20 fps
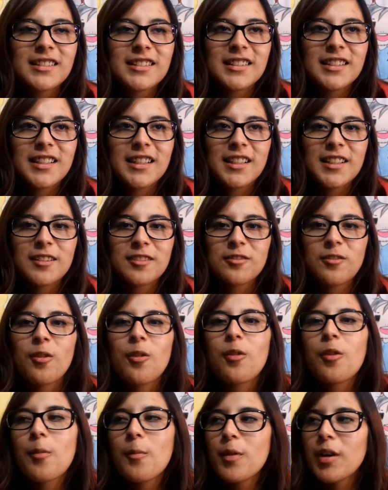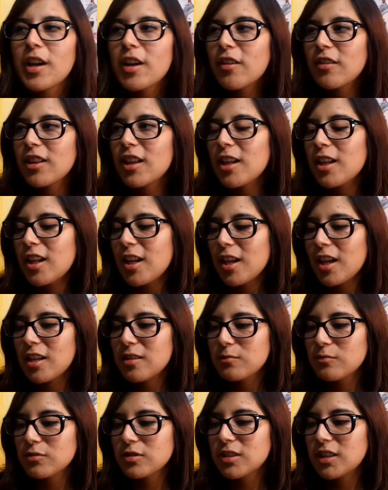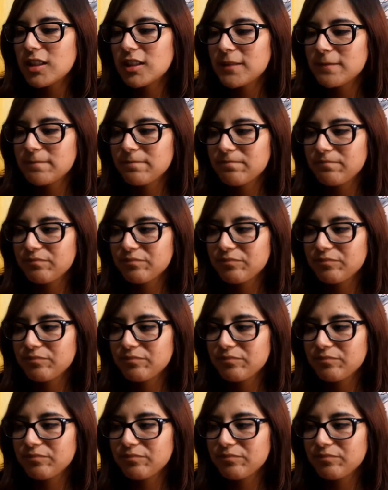Este, no, como que no tenían mucha